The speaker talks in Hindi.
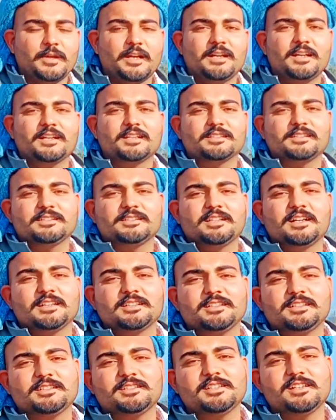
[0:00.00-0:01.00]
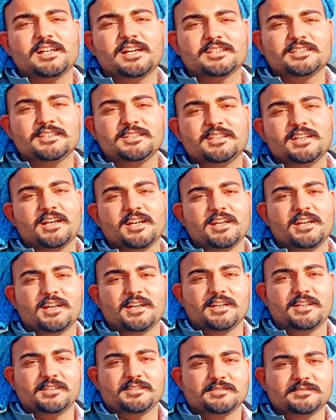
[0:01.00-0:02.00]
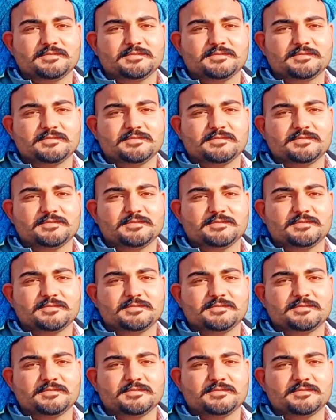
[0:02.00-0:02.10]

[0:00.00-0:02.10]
पेंडर रसीदा जी जिला जींद हरियाणा